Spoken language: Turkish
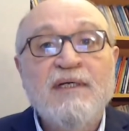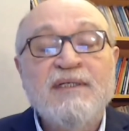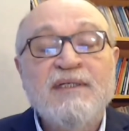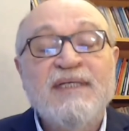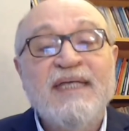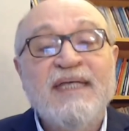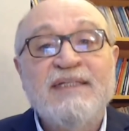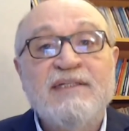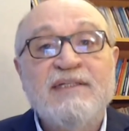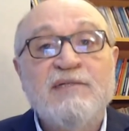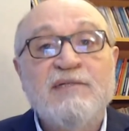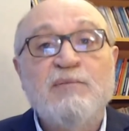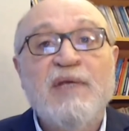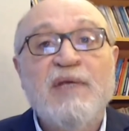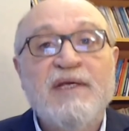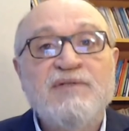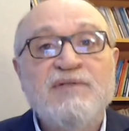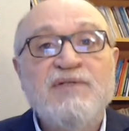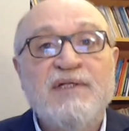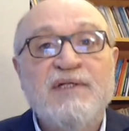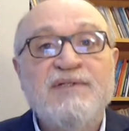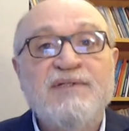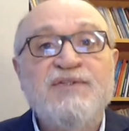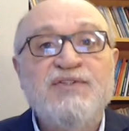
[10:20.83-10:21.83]
getirmeye
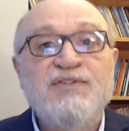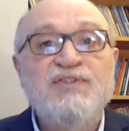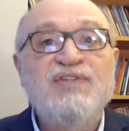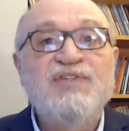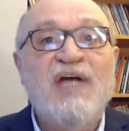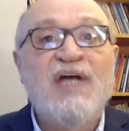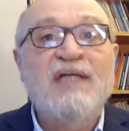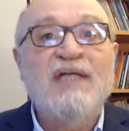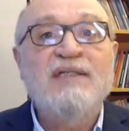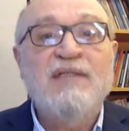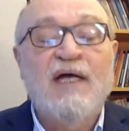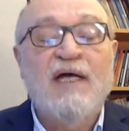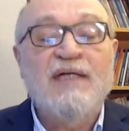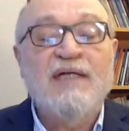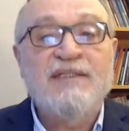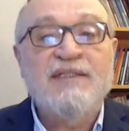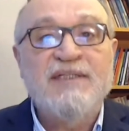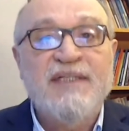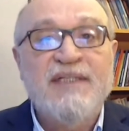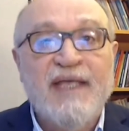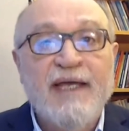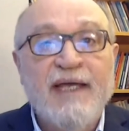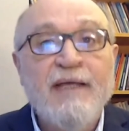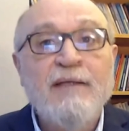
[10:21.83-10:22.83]
çalışacaklar
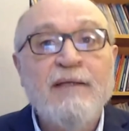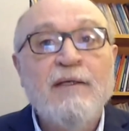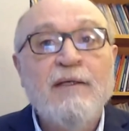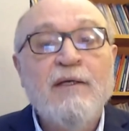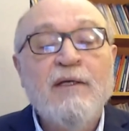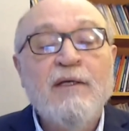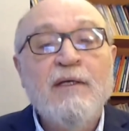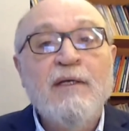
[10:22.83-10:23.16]
diye.